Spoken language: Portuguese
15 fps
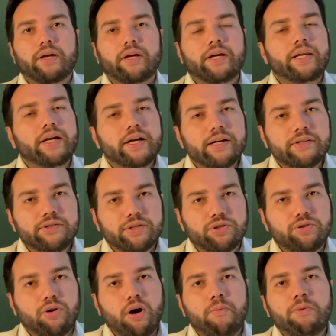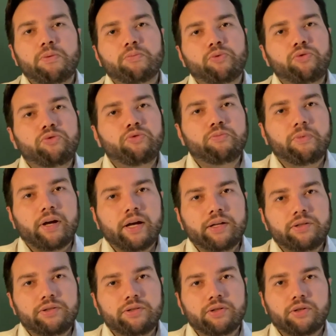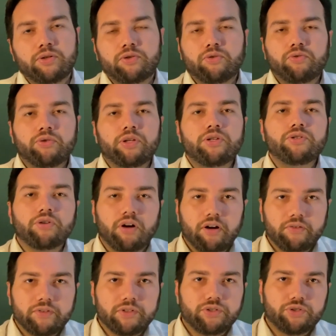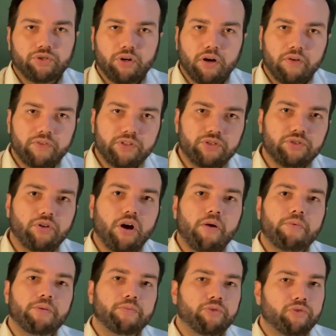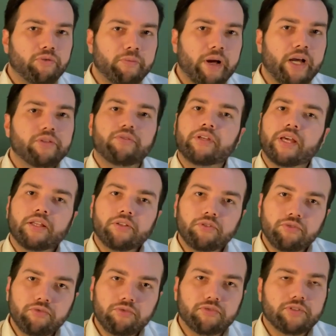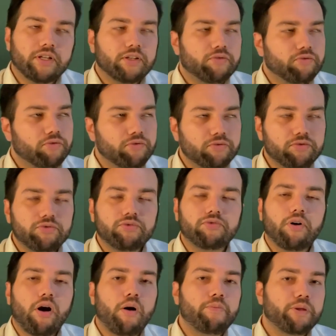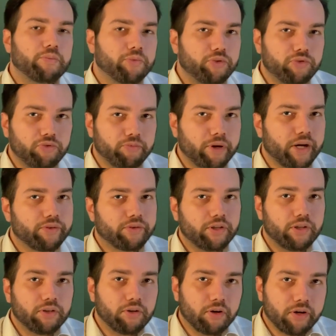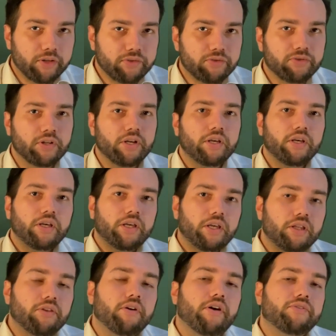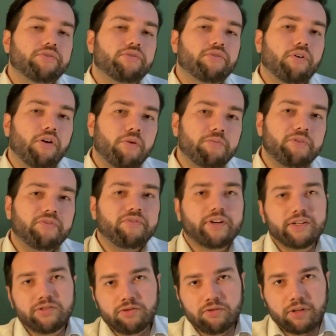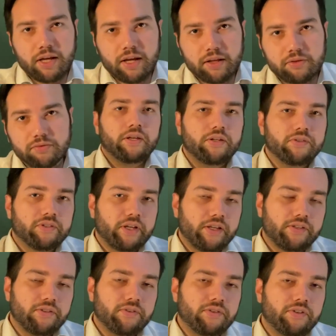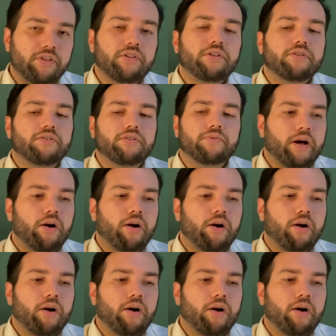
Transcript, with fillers: crianças dormem muito mais do que jovens, jovens dormem muito mais do que adultos, adultos dormem muito mais do que idosos idosos dormem fracionado. Isso quer dizer o seguinte: